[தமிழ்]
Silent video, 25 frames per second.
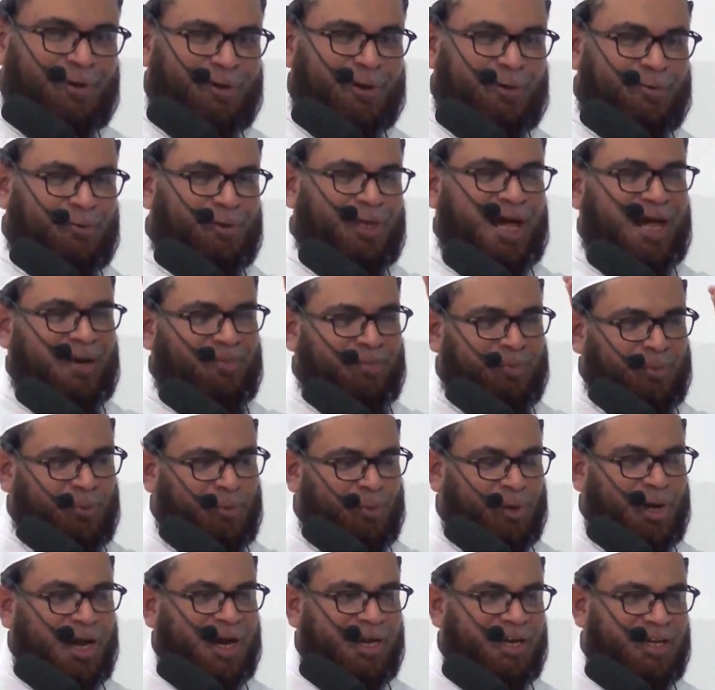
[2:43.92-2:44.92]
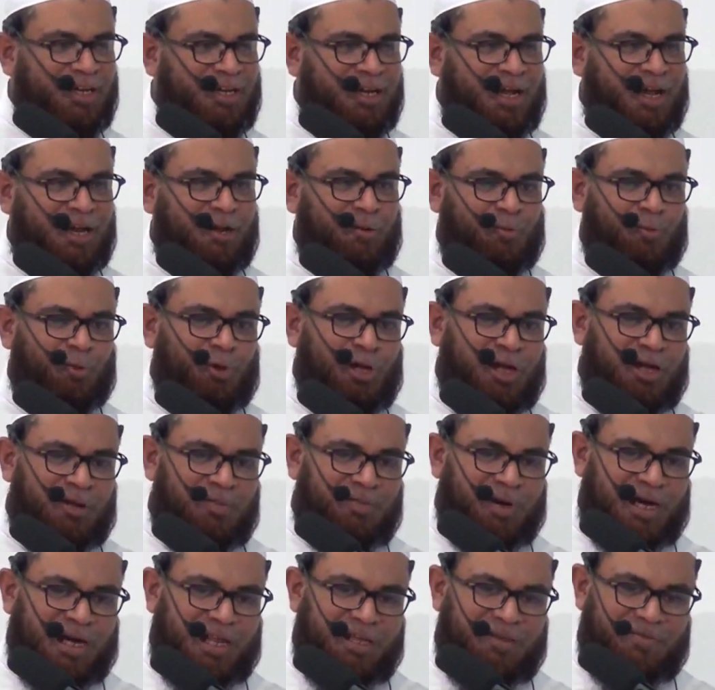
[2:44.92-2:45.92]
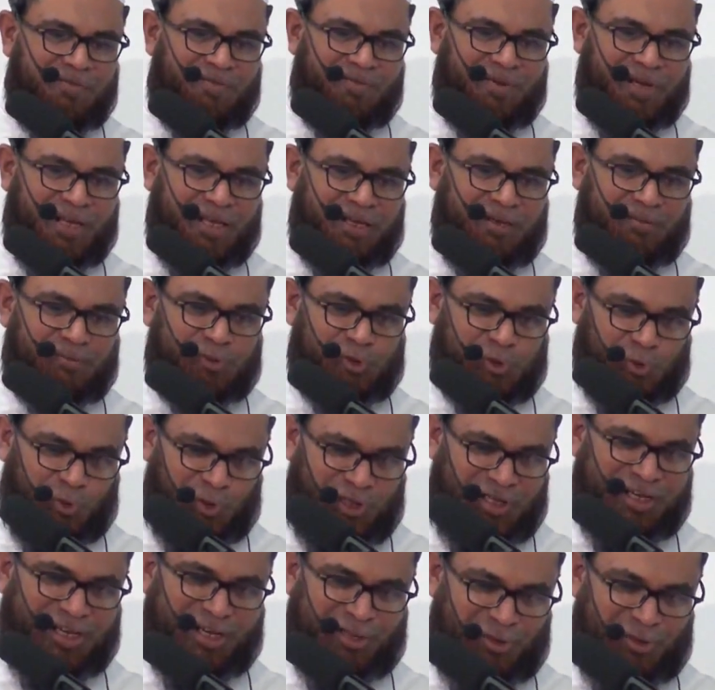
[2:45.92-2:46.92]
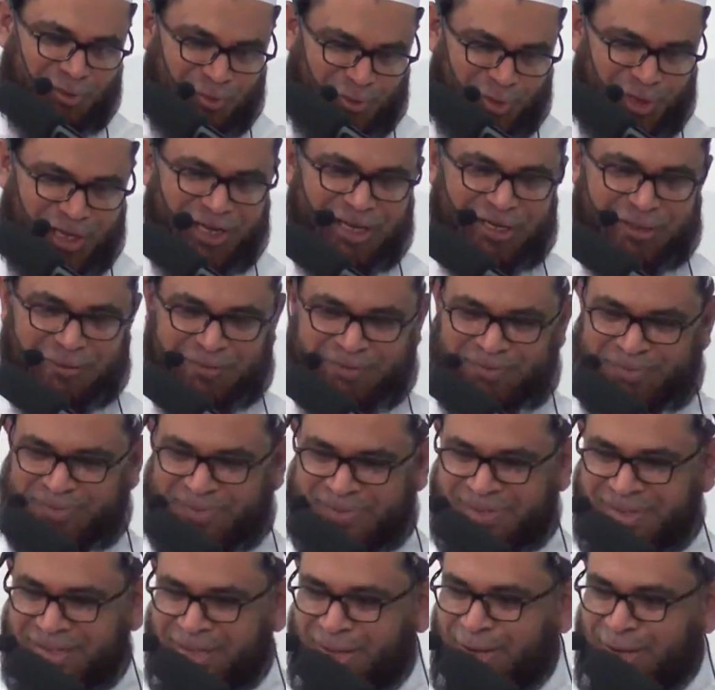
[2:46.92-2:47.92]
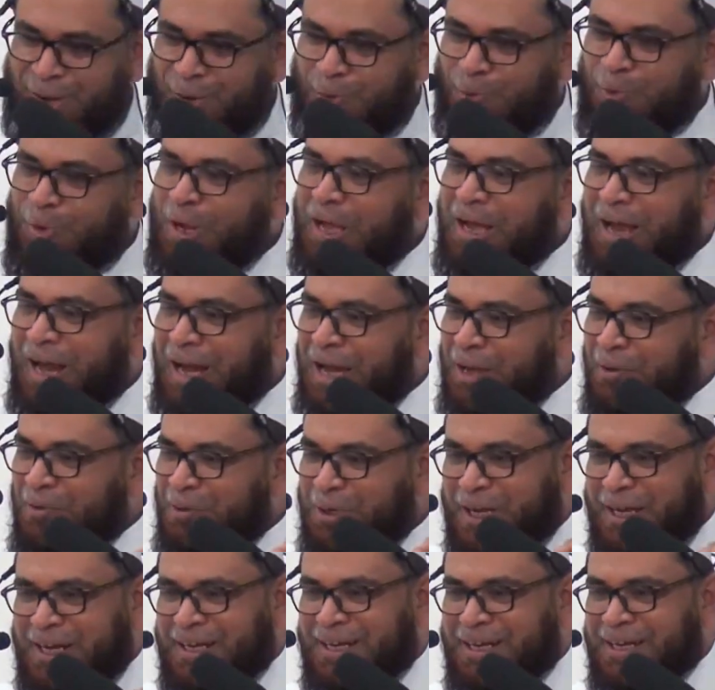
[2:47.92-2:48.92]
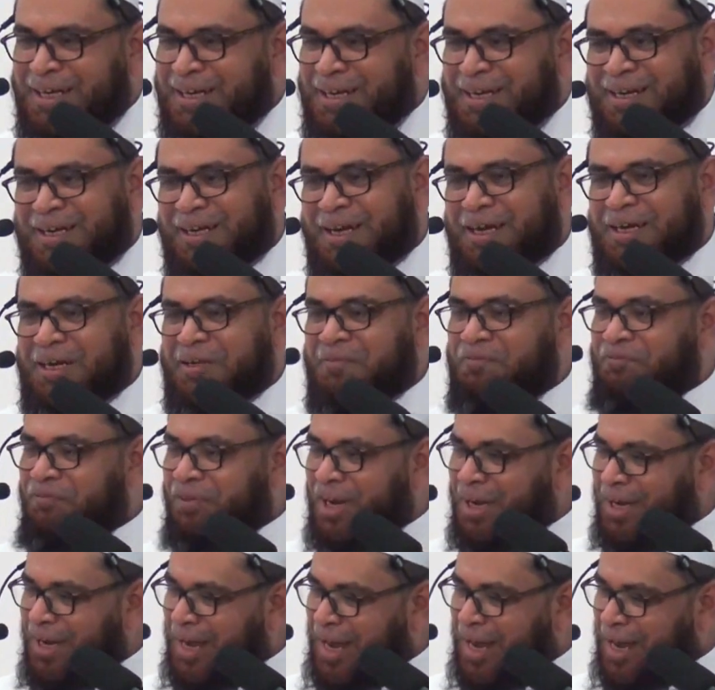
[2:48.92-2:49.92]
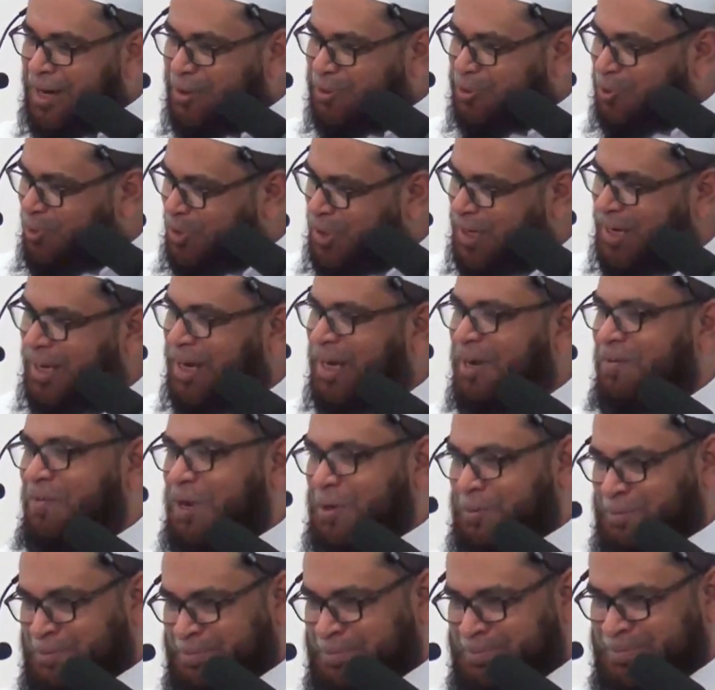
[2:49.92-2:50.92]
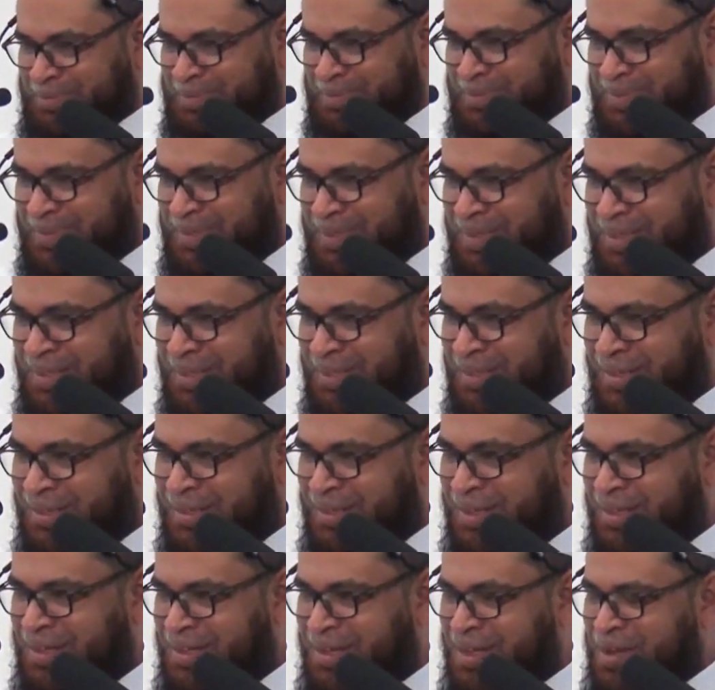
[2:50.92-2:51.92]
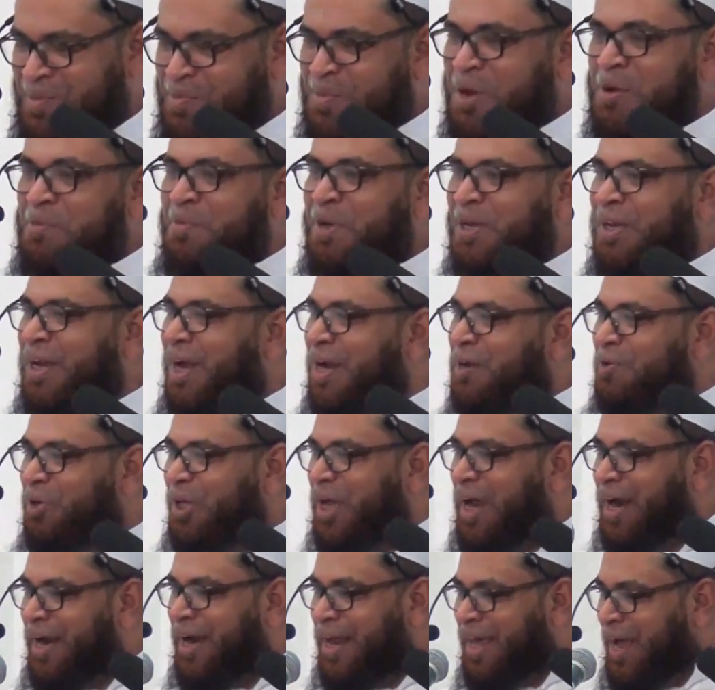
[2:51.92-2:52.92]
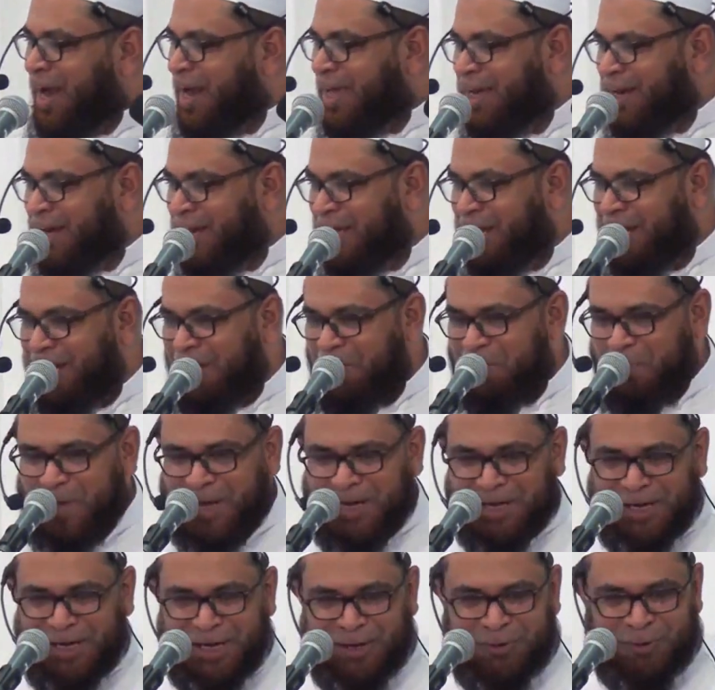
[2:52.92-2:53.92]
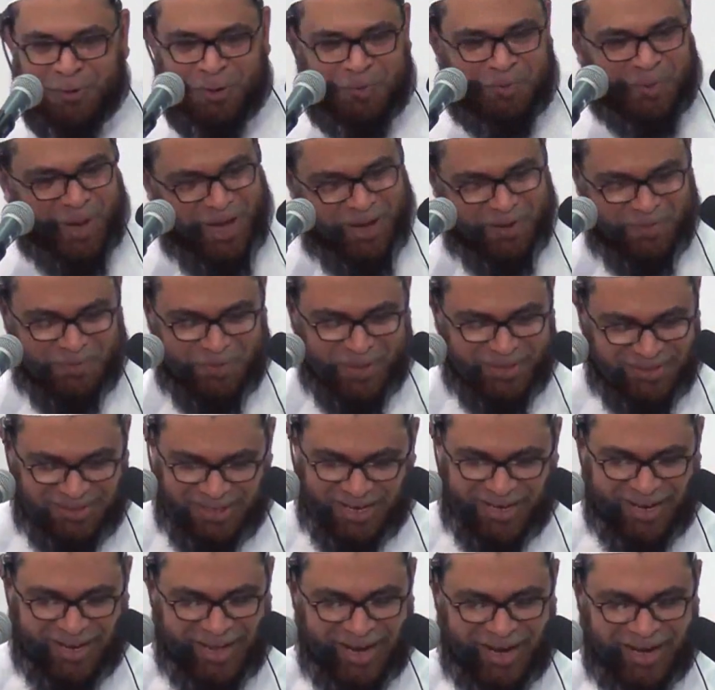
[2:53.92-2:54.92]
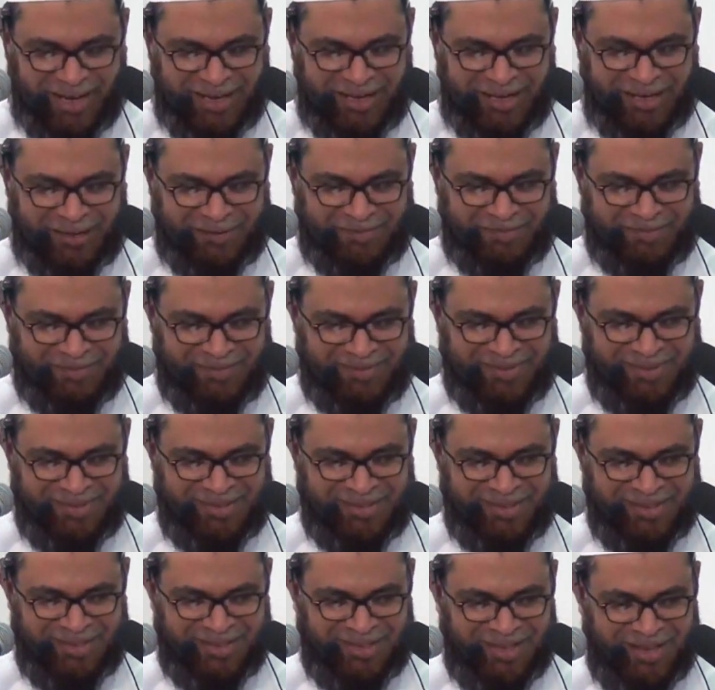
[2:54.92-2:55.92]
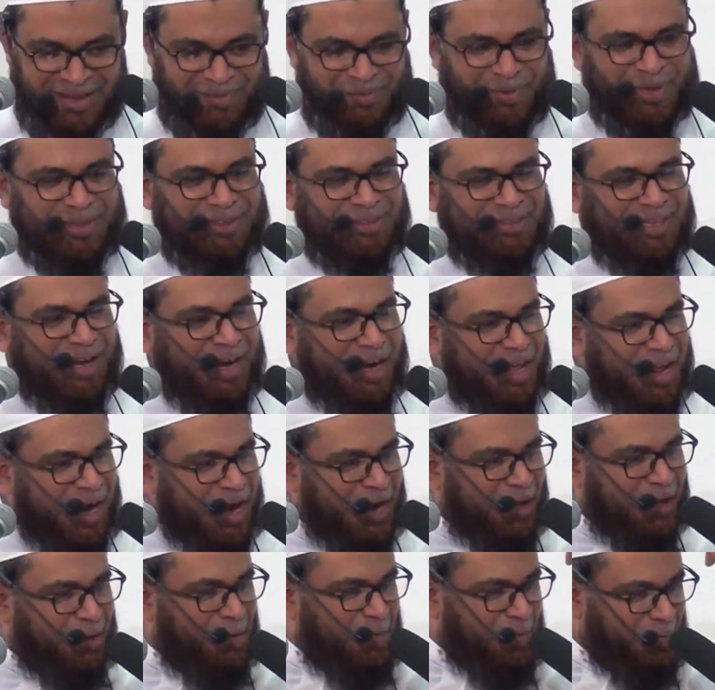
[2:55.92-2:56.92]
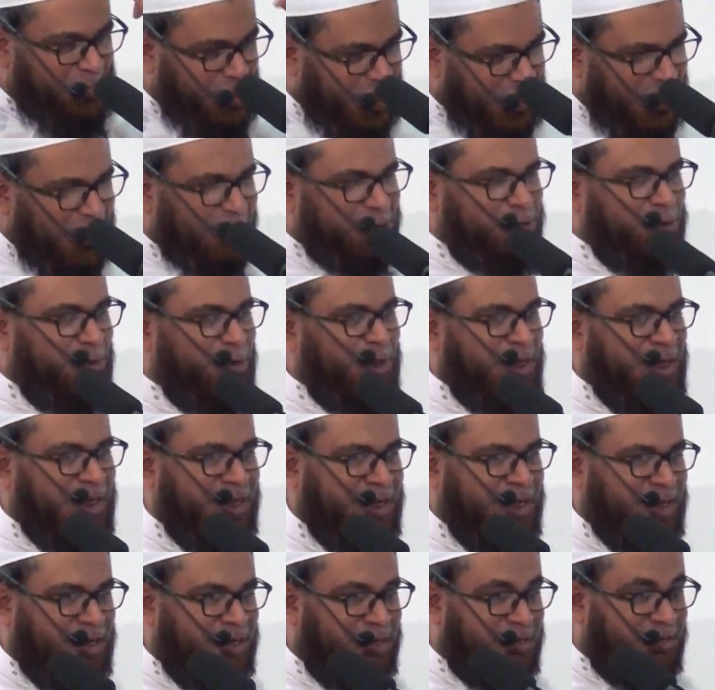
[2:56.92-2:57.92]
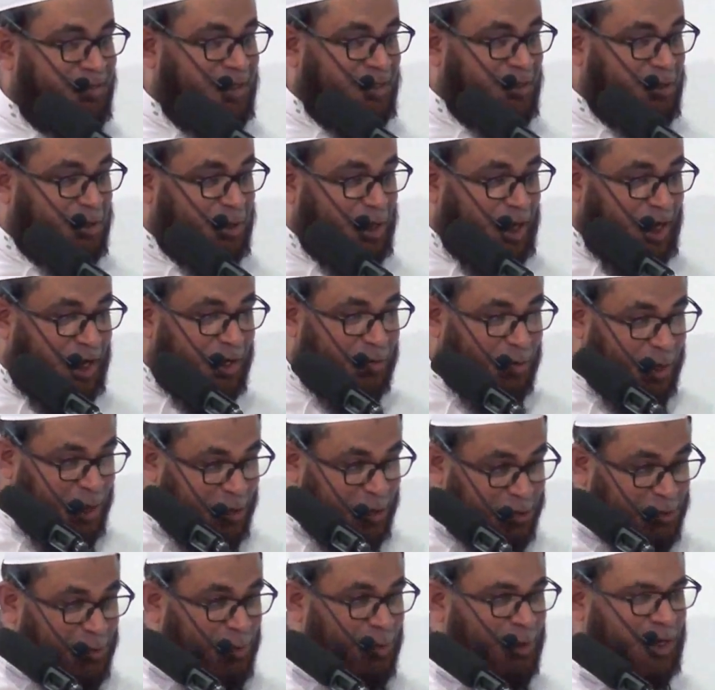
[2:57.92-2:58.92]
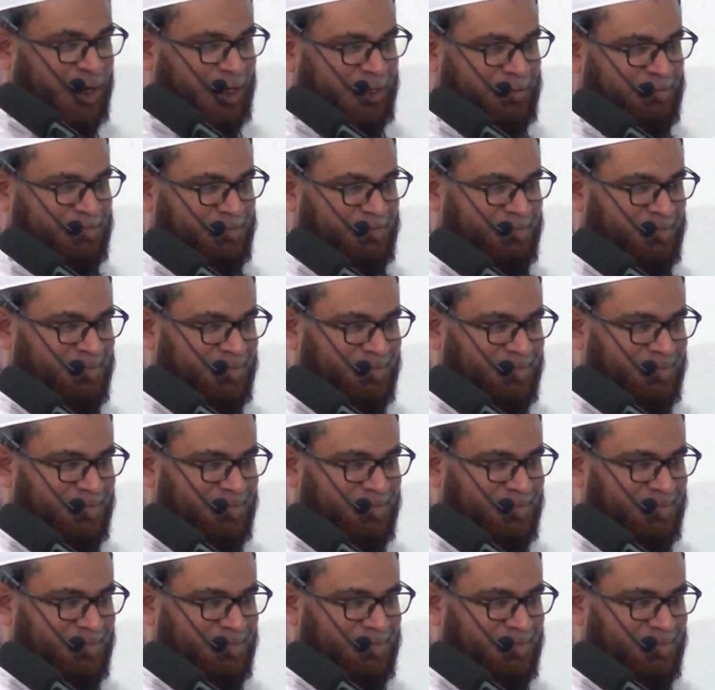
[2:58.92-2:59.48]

எவ்வளவுதான் போராடினாலும் உலகம் அழியும் வரைக்கும் சோதனை இருந்து கொண்டிருக்கும் உலக அழிவு நெருங்க நெருங்க டிஃப்ரெண்டான சோதனைகள் வரும் மறுமை நாளுடைய அடையாளங்களை எல்லாம் பாருங்கள் குறிப்பாக பத்து அடையாளங்கள் பத்து அடையாளமும் பெரிய சோதனைகள் தஜ்ஜாலுடைய சோதனை